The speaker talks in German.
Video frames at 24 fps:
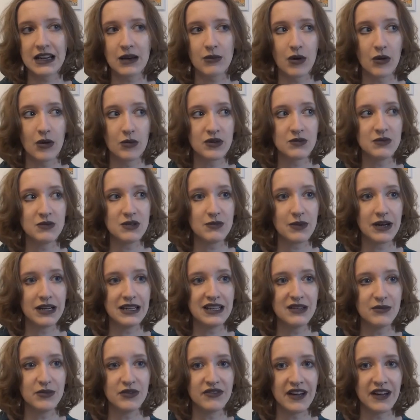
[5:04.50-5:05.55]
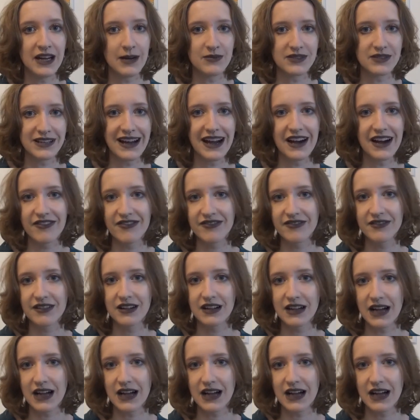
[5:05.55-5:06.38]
habe, ob ich mich bei ihnen bewerben darf,